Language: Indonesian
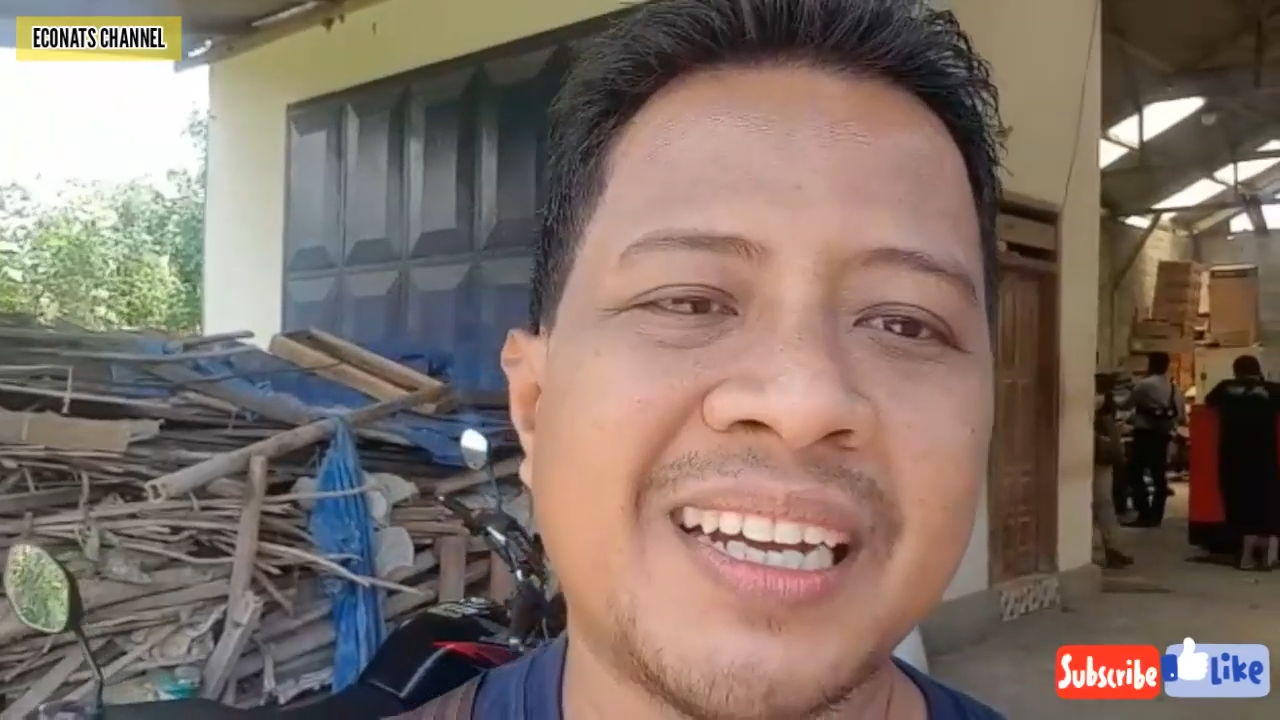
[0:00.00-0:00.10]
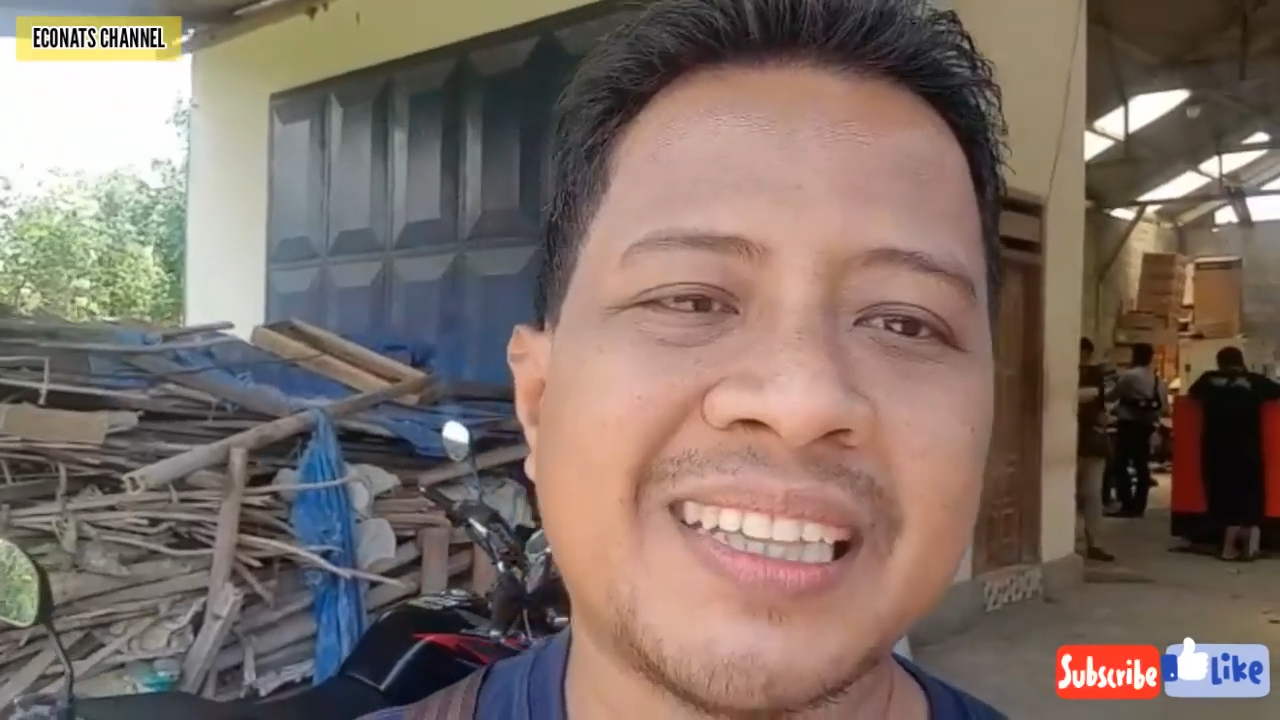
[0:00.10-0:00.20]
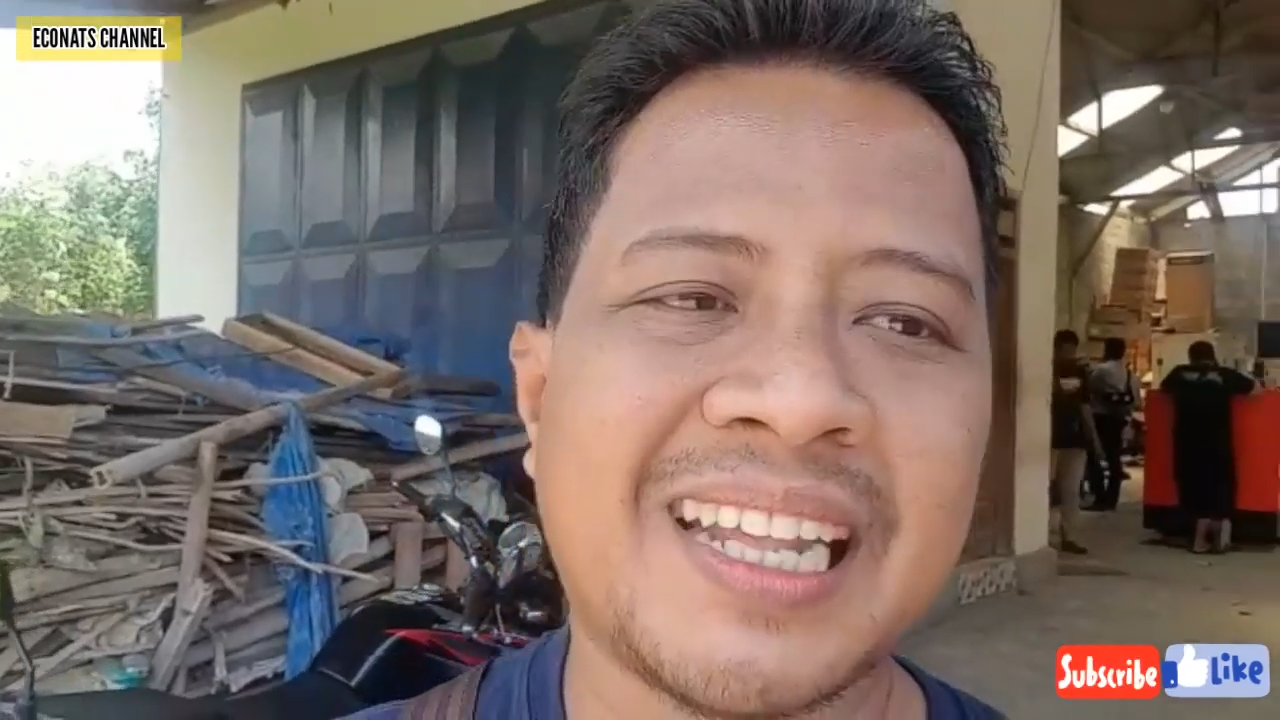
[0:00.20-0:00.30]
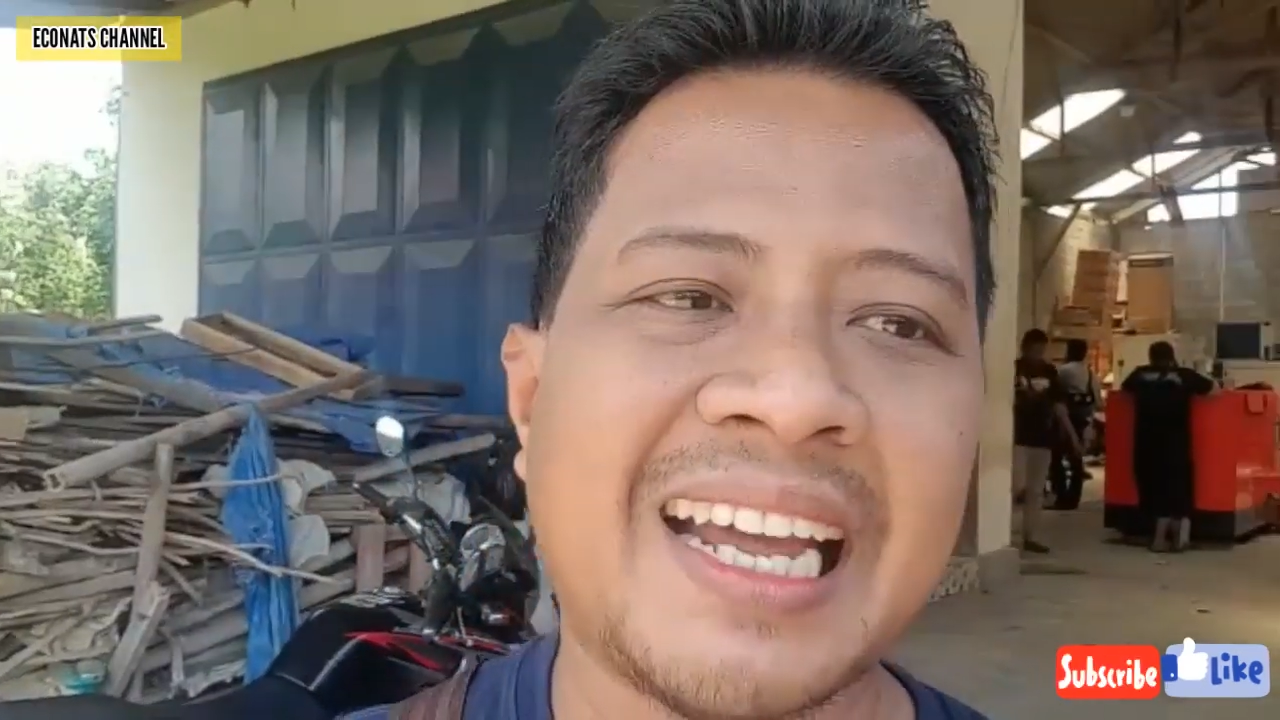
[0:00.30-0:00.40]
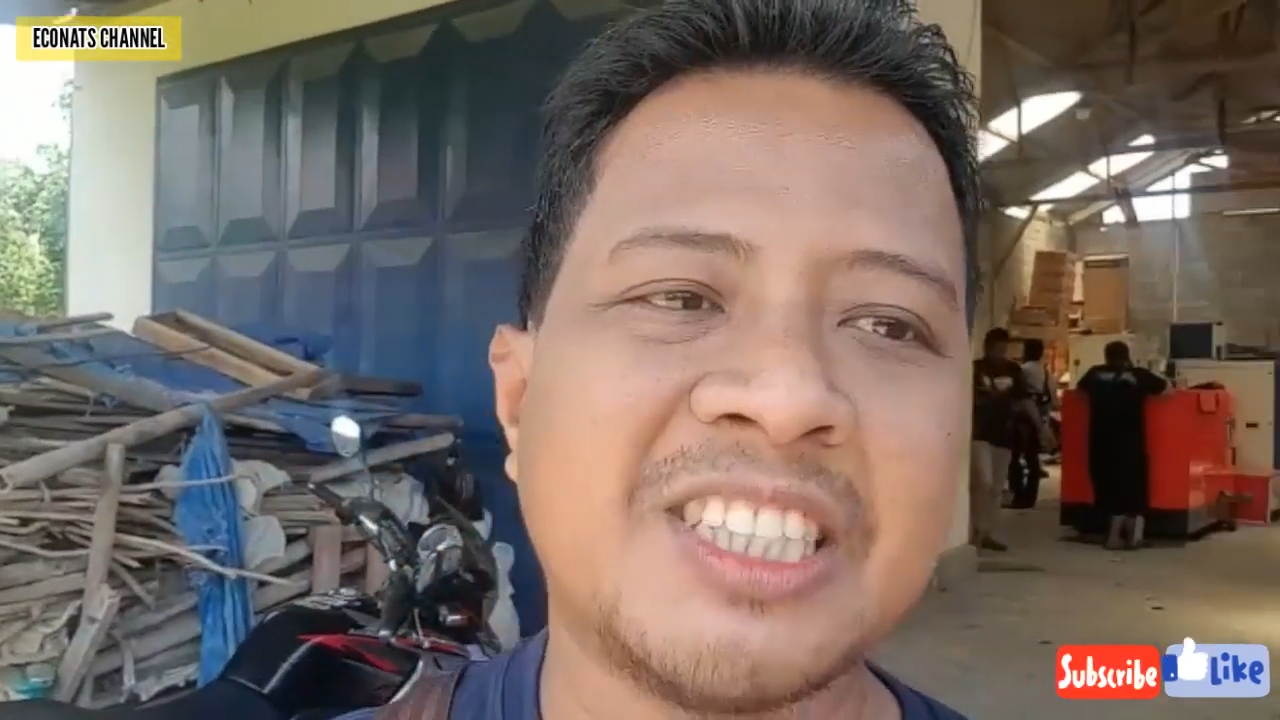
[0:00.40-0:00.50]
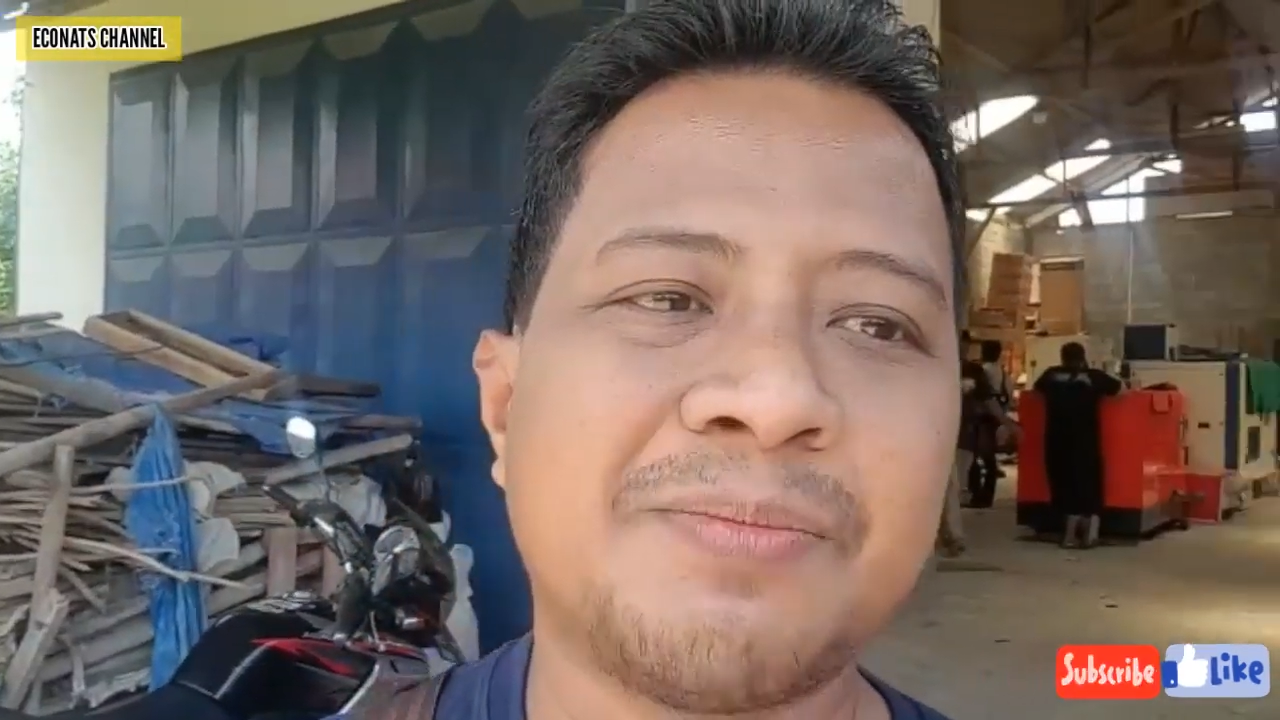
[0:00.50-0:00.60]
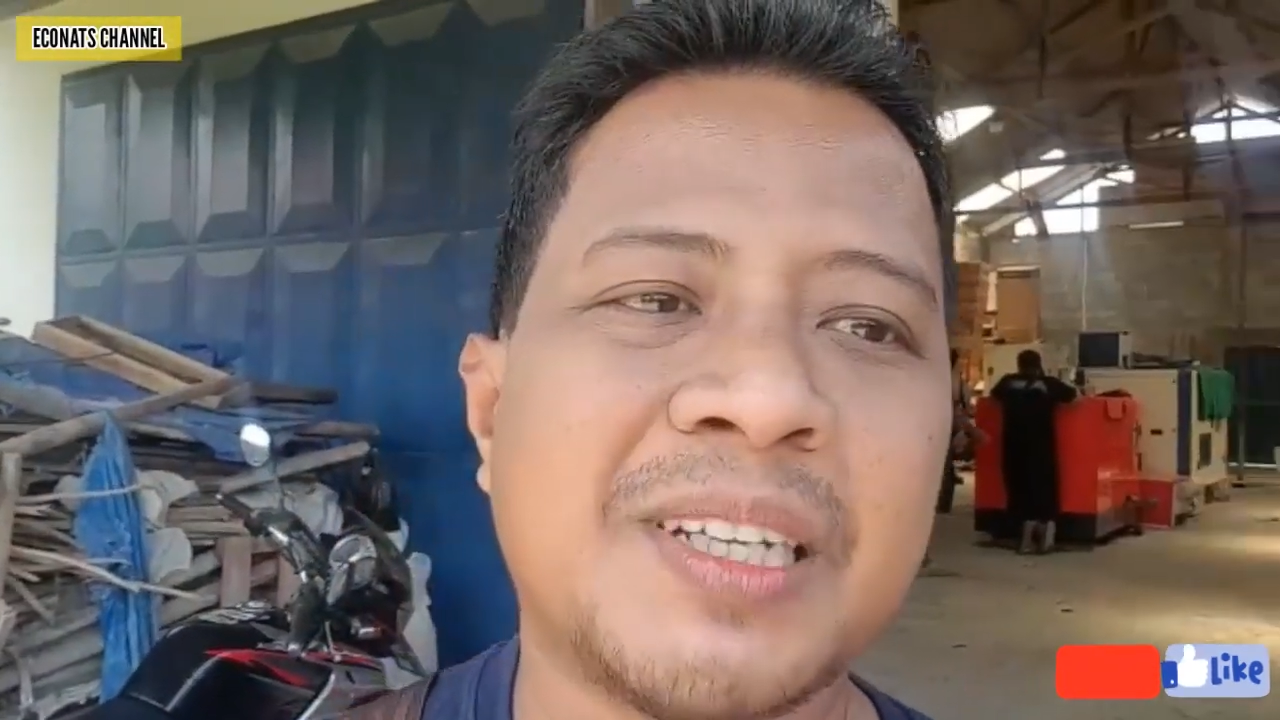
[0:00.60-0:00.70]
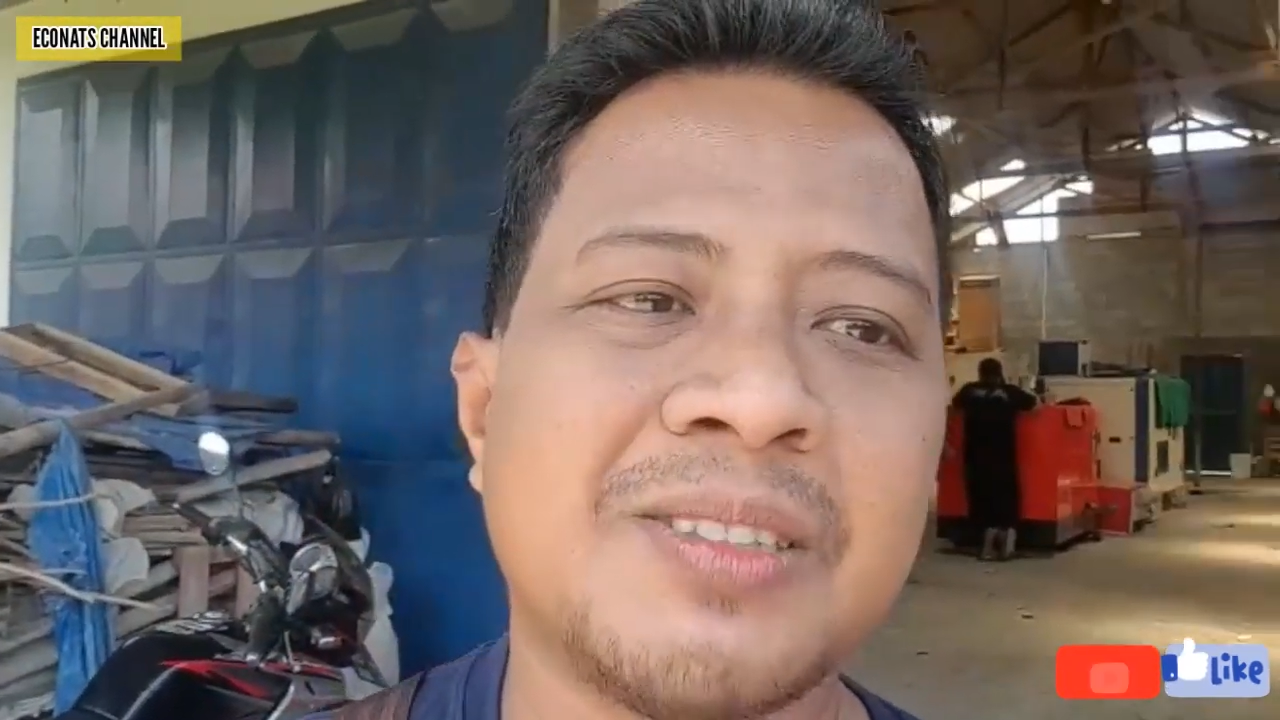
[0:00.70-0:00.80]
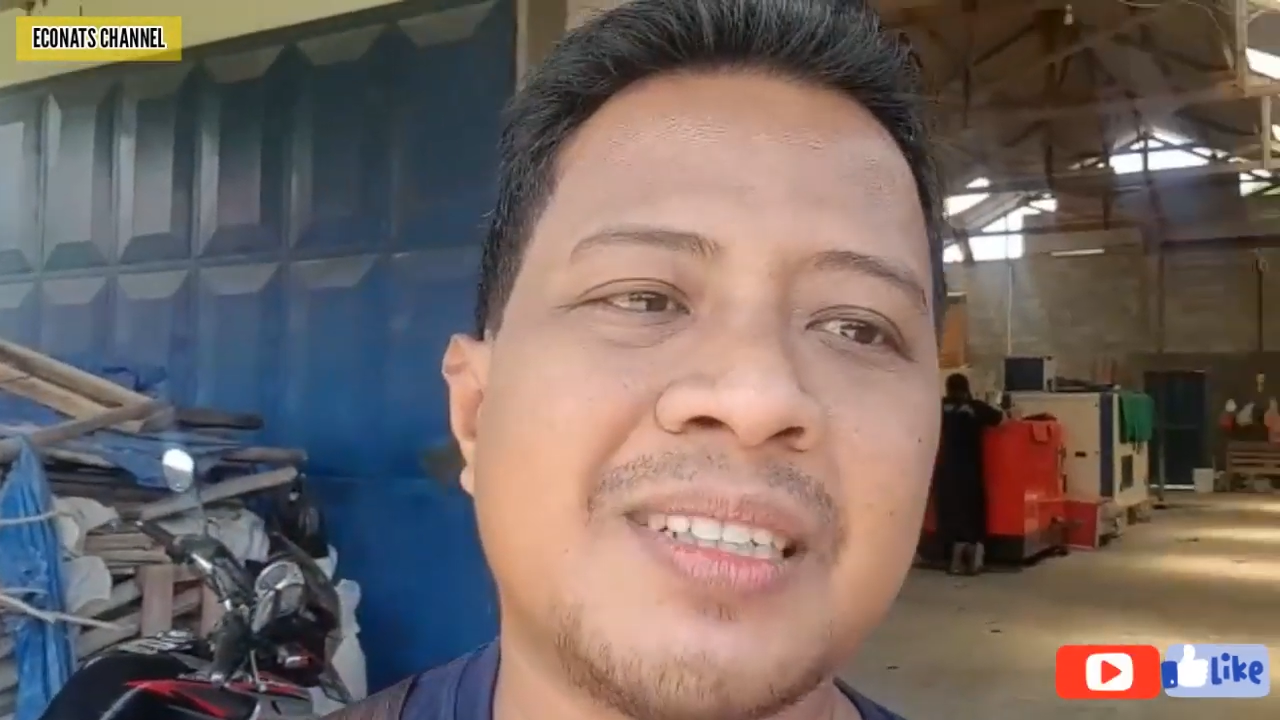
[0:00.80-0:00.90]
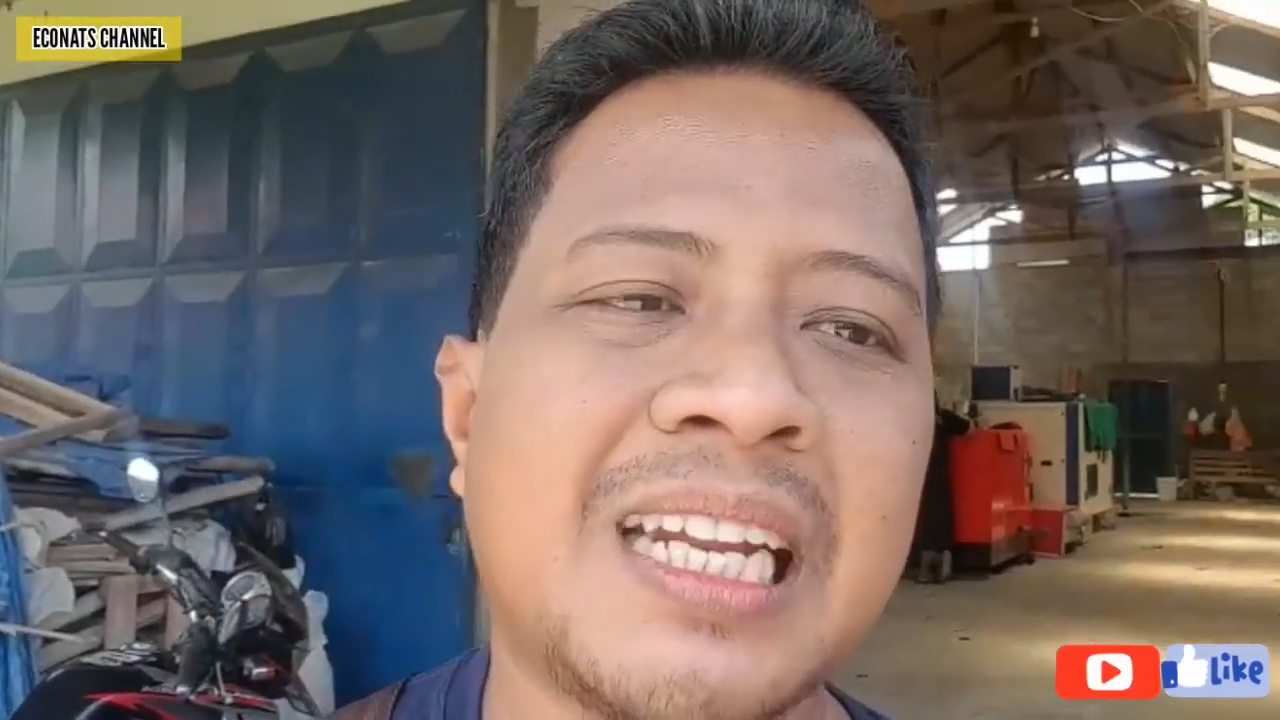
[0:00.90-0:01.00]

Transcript: kita lanjut masuk ke